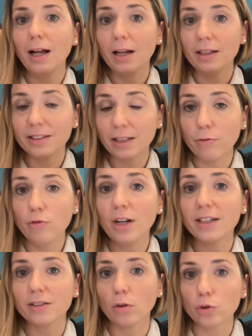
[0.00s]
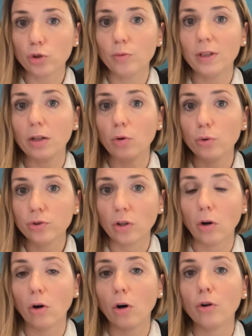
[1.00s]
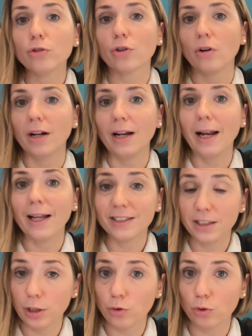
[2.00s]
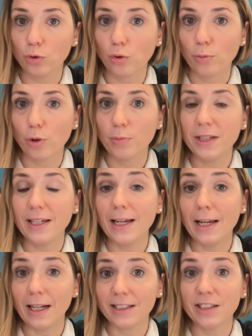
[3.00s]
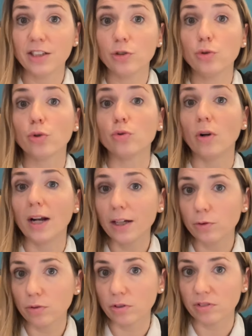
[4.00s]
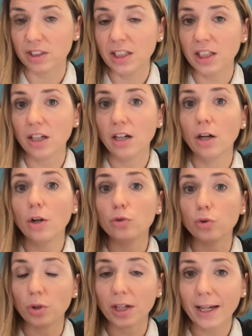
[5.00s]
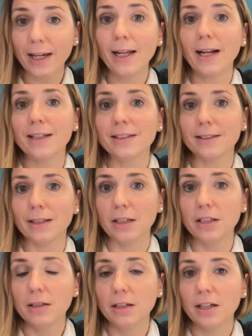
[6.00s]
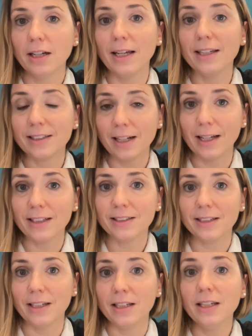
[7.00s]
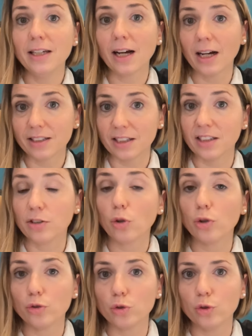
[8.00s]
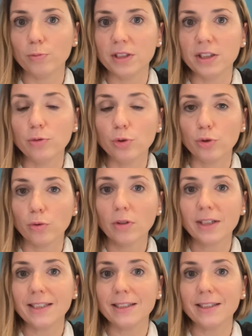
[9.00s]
Ça vous laisse ensuite le temps entre la signature du compromis et la signature de l'acte authentique de créer la SCI, et c'est la SCI, grâce à cette clause de substitution, qui